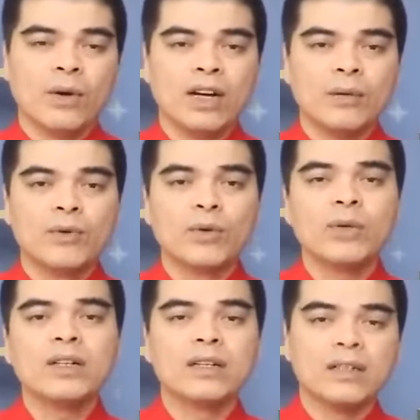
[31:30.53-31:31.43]
hoặc là một
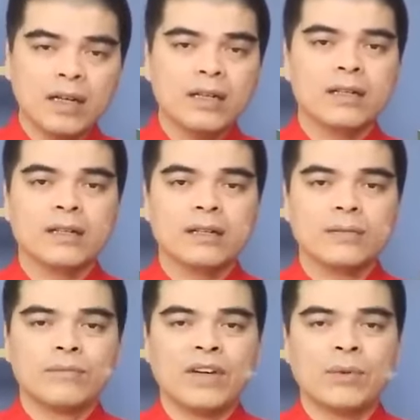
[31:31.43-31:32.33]
hũ đựng nước
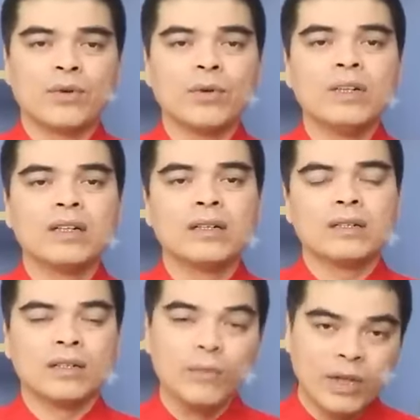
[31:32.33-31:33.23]
và một hũ đựng
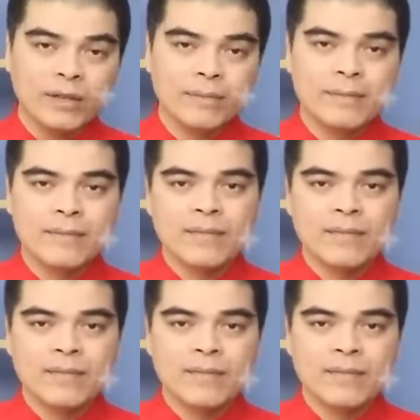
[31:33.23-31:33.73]
đựng muối.